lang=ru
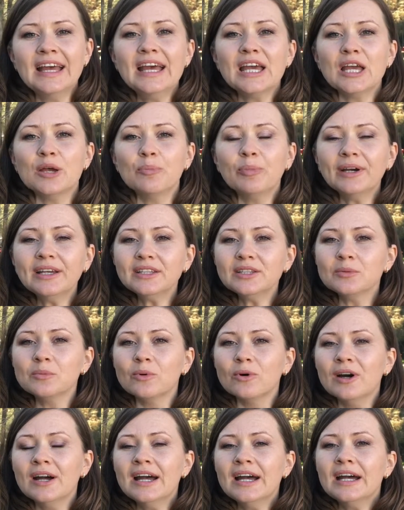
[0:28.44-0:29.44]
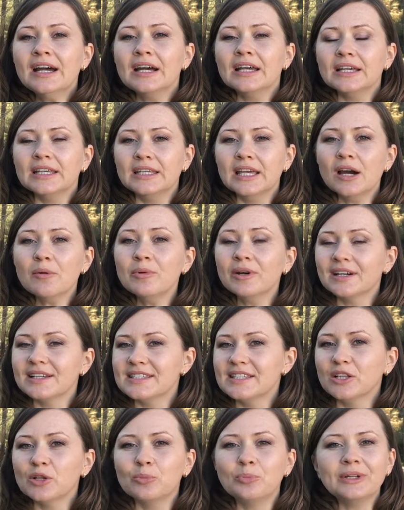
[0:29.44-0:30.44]
И поэтому я бы
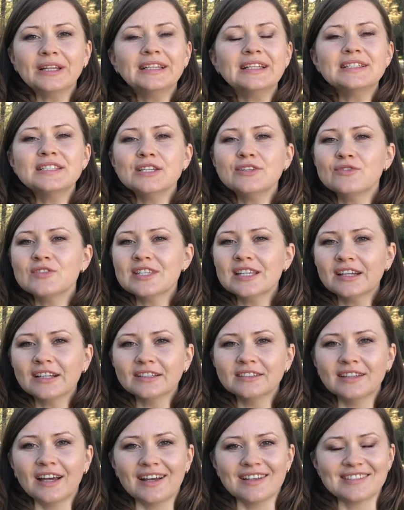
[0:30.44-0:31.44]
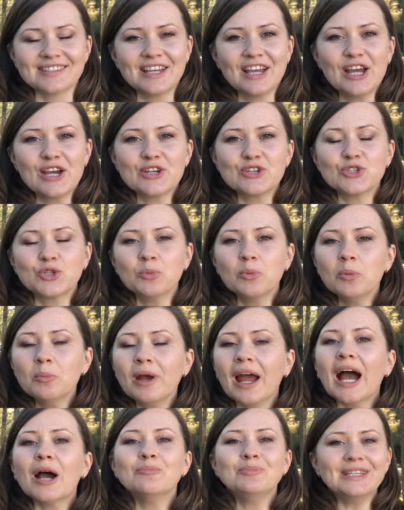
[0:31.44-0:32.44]
хотела пригласить всех нас, чтобы
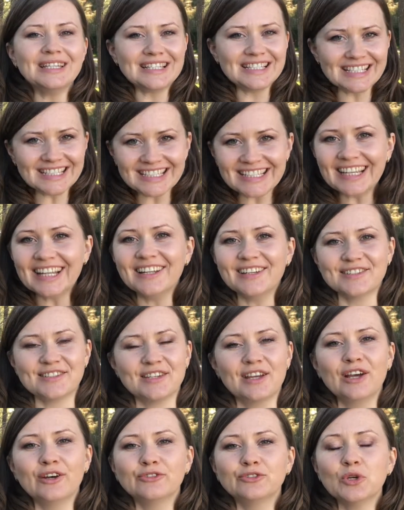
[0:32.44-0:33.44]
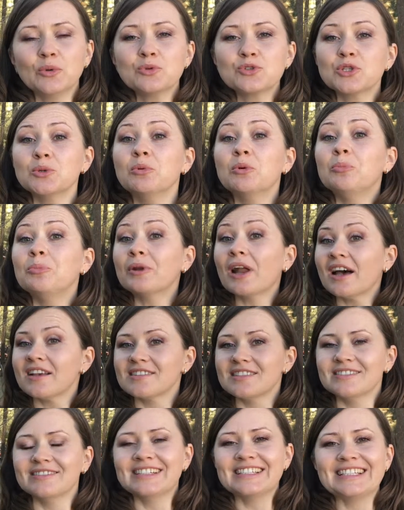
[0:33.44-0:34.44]
мы объединились в том, чтобы
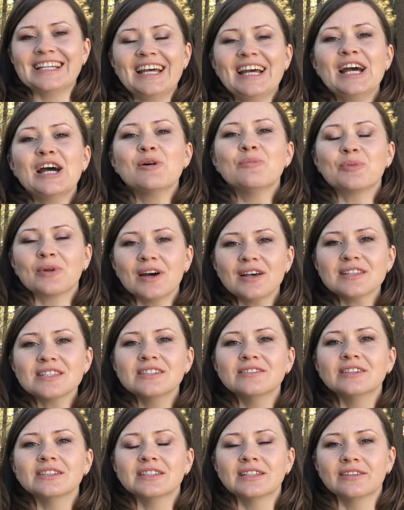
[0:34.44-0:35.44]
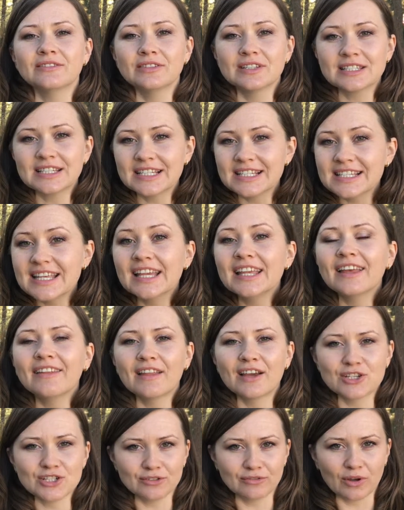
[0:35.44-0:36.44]
праздновать, праздновать воскресение
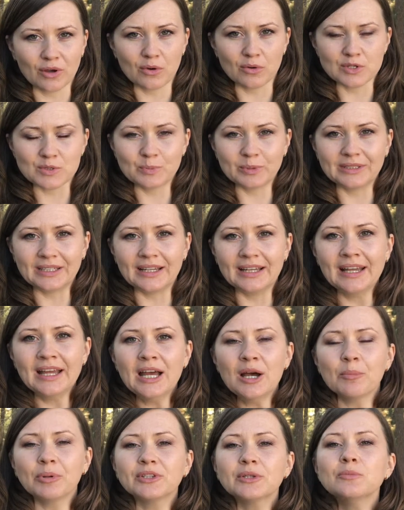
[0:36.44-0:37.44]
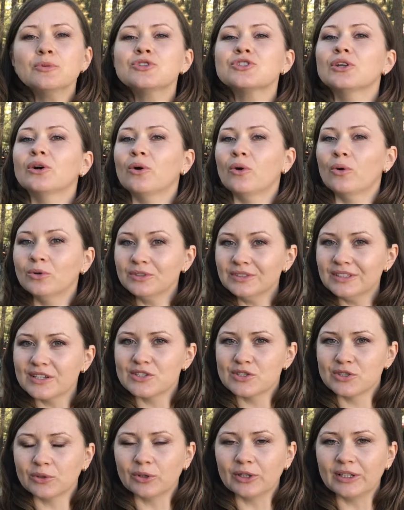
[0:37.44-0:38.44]
нашего Господа, потому что Он
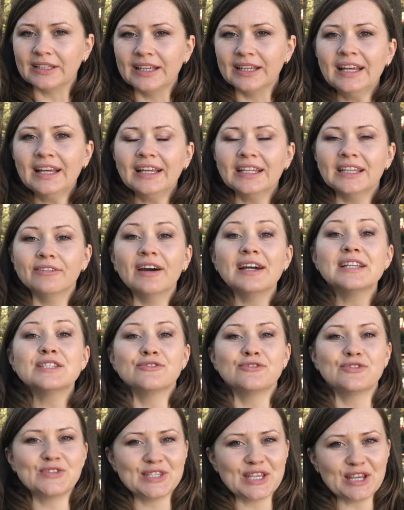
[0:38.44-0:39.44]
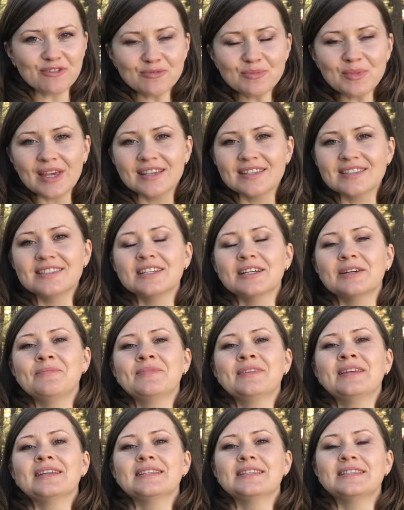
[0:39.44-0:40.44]
достоин. Давайте все вместе
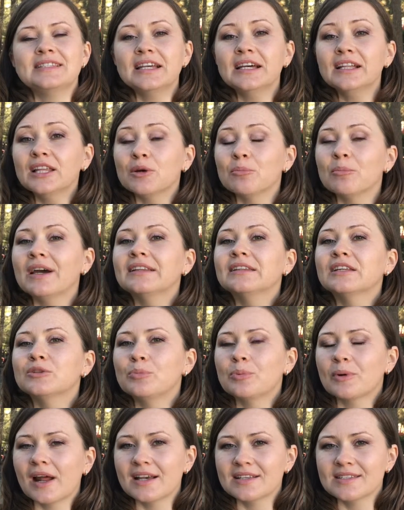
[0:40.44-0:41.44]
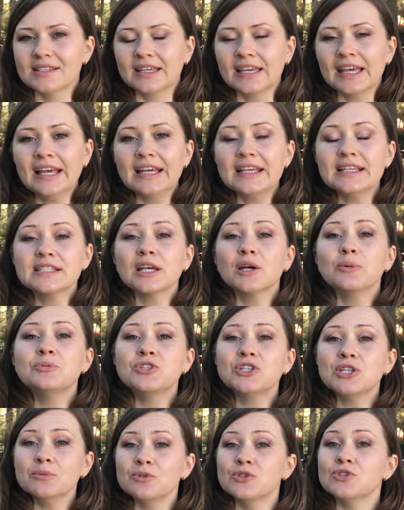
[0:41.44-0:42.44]
сделаем этот праздник и
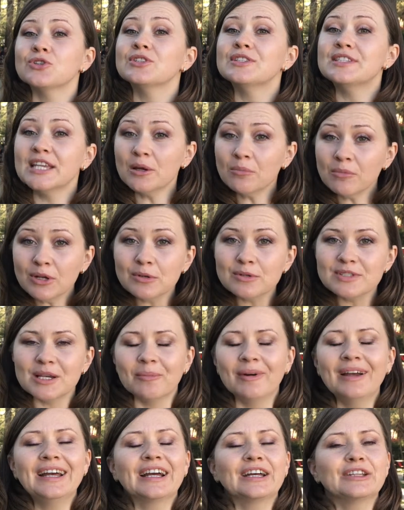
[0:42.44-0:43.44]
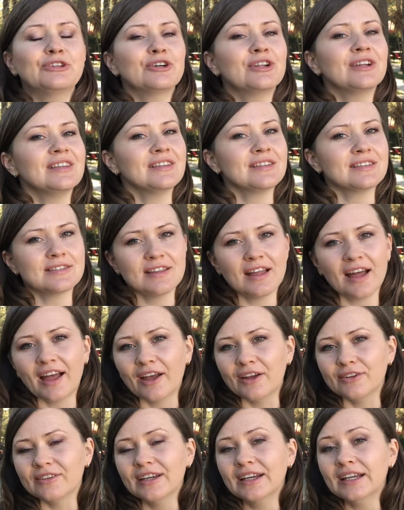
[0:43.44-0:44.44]
сообщим еще тем людям, которые не
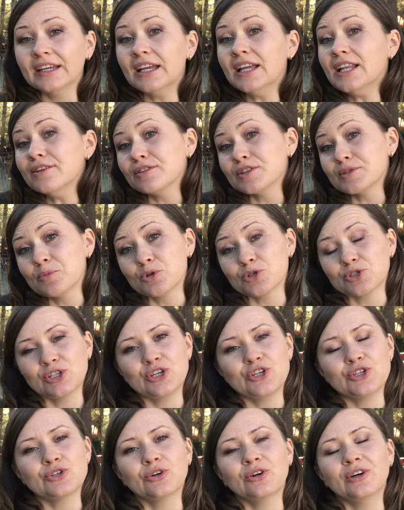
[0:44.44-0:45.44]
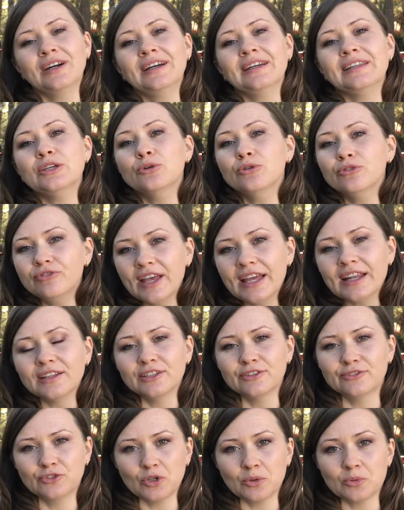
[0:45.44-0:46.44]
знают или, возможно, еще не
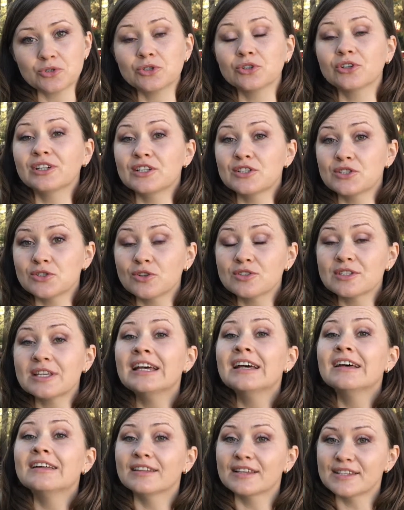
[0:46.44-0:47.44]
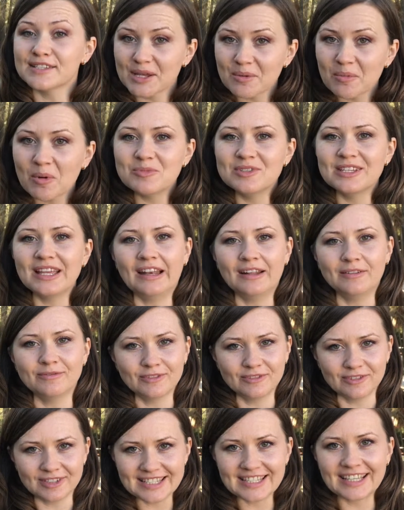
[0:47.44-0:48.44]
уверены в том, что Христос на самом деле
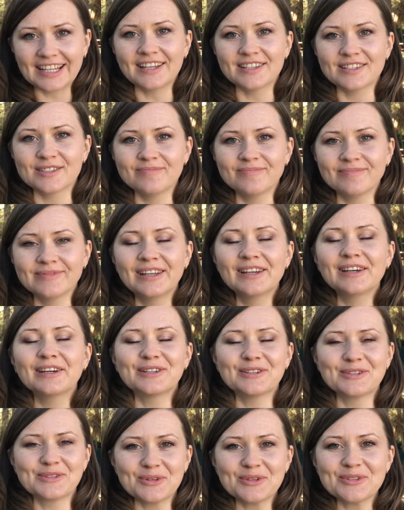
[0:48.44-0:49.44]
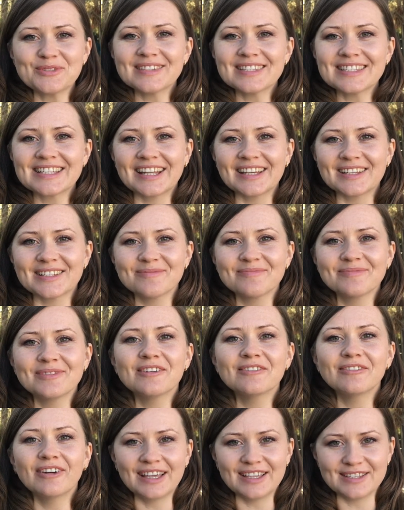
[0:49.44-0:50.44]
воскрес. Христос воскрес,
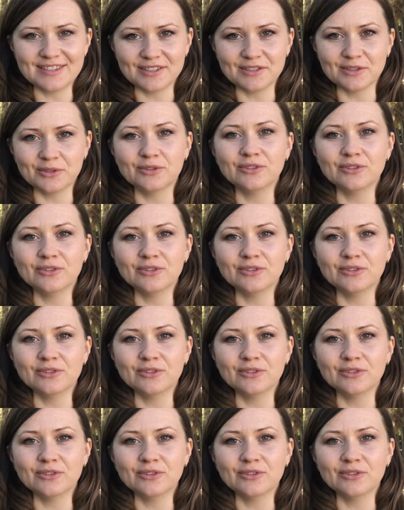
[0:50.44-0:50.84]
воистину